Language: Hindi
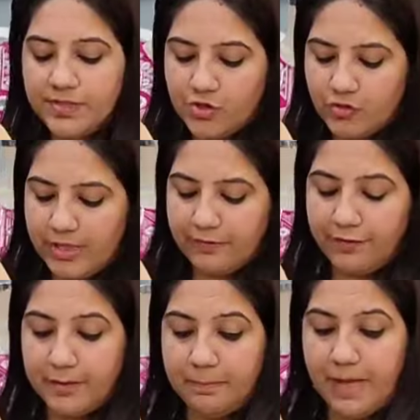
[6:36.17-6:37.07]
विद स्ट्रेट
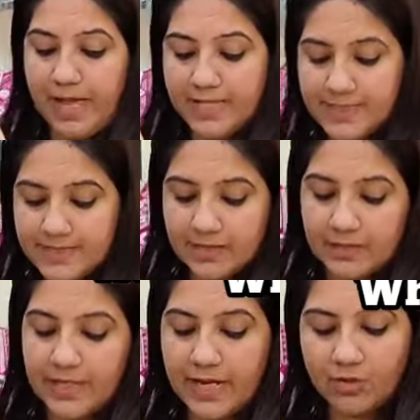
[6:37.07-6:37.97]
फिट पैंट्स
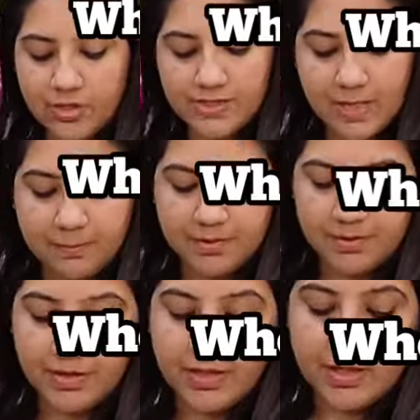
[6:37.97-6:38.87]
अगेन ऑन समर